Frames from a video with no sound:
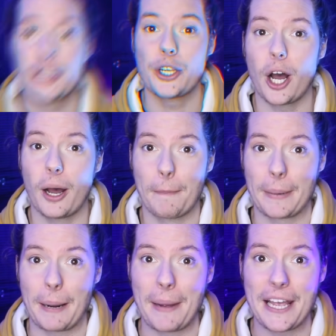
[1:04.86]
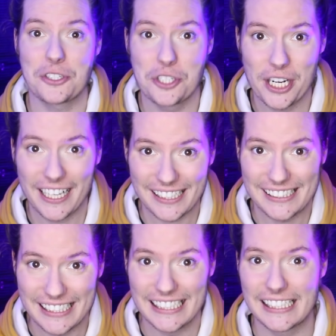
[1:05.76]
E ó, para mais dicas,
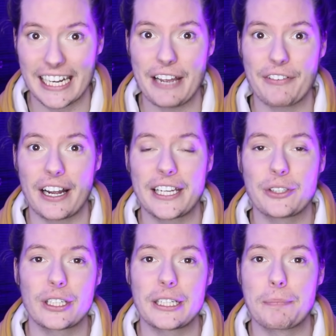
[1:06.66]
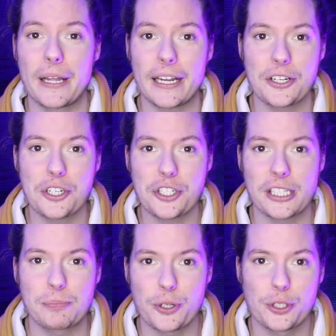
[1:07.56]
se inscreva aqui no Warner Play que a gente
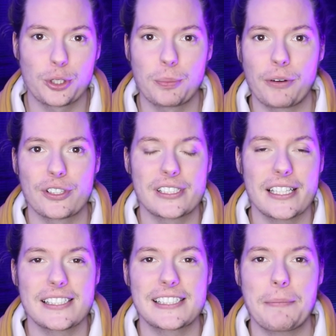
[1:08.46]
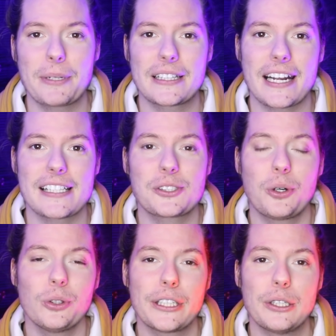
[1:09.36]
responde tudo para vocês e sempre traz
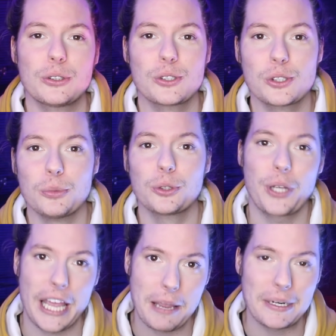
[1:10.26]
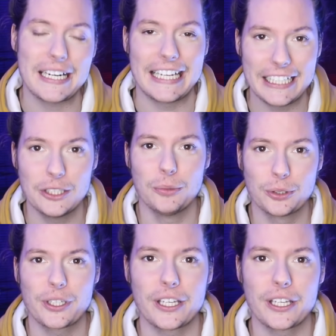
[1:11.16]
conteúdos do mundo gamer e do mundo